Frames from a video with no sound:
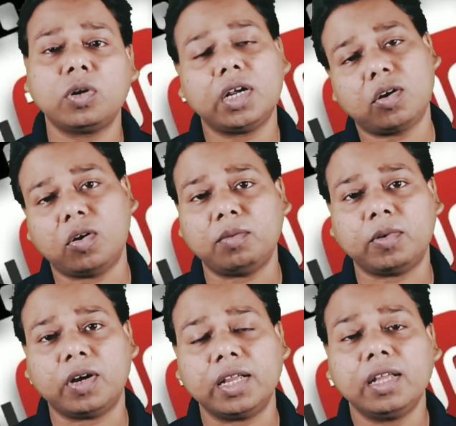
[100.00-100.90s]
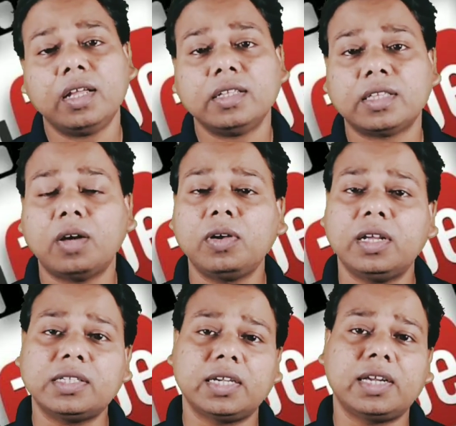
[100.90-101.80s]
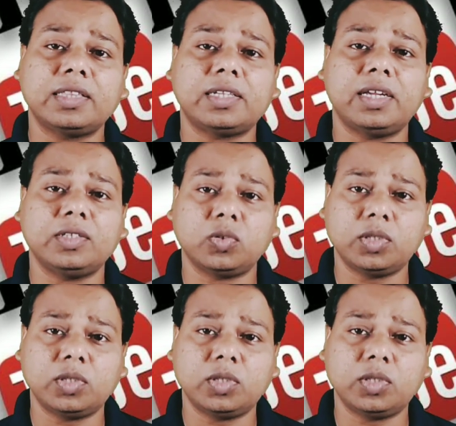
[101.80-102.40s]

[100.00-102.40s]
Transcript: সংখ্যা কম হয় তাহলে সেক্ষেত্রে